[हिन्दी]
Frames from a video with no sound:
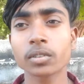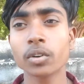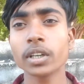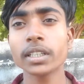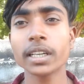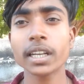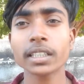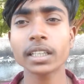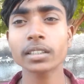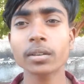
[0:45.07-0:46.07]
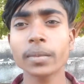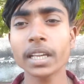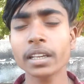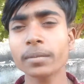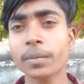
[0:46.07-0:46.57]
हो ही नहीं रहा था तो
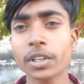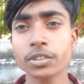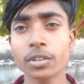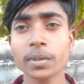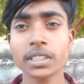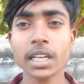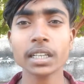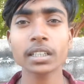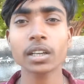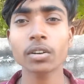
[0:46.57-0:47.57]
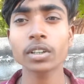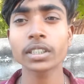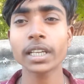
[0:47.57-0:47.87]
मैं प्ले स्टोर पर जाकर डाउनलोड